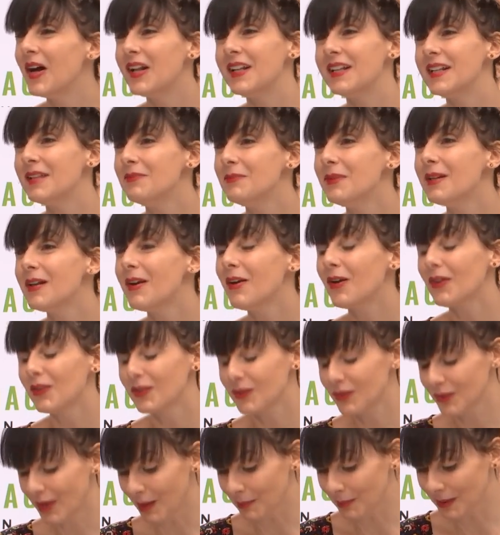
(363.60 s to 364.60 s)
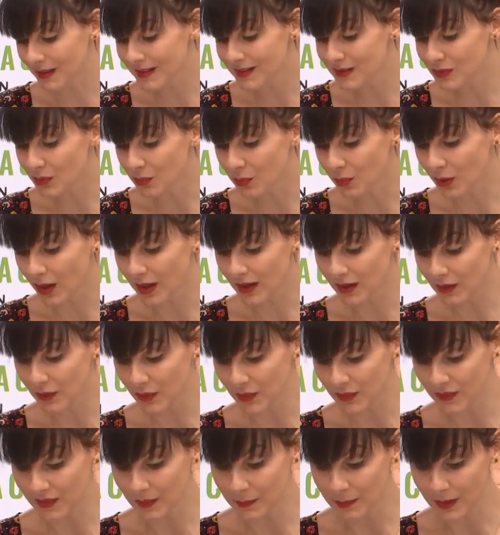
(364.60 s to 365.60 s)
l'ennemi euh, de la prise de
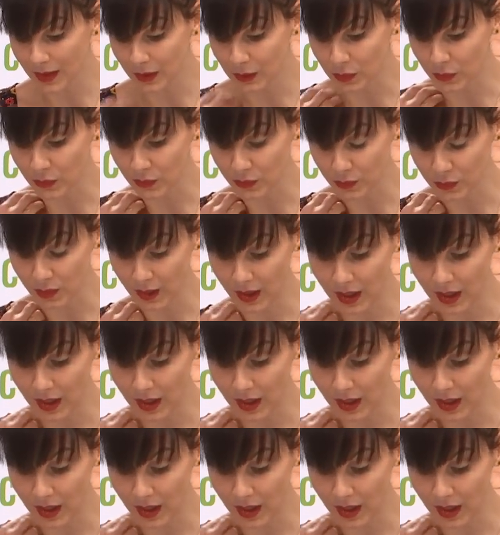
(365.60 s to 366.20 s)
poids, c'est bien le sucre.